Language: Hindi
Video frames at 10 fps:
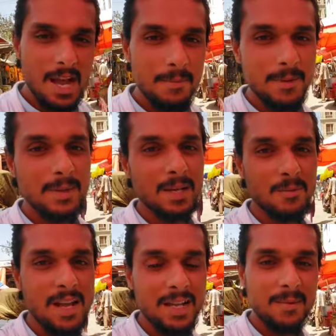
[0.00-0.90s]
जहाँ पे भी
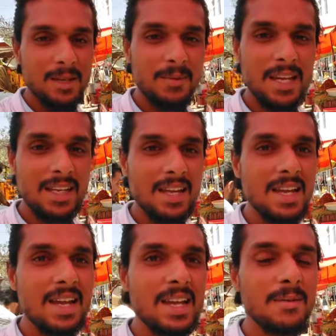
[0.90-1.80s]
करवाएंगे मतलब
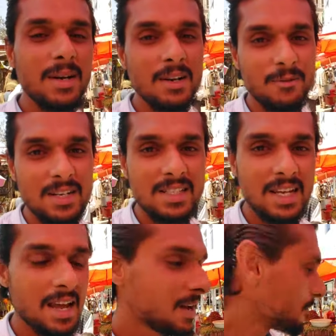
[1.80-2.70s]
देखेंगे कि इनमें डिफरेंस
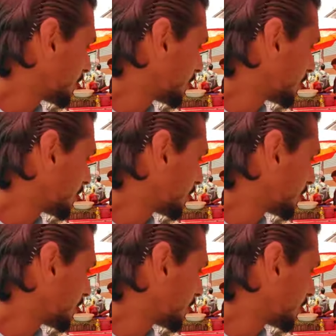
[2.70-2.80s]
क्या है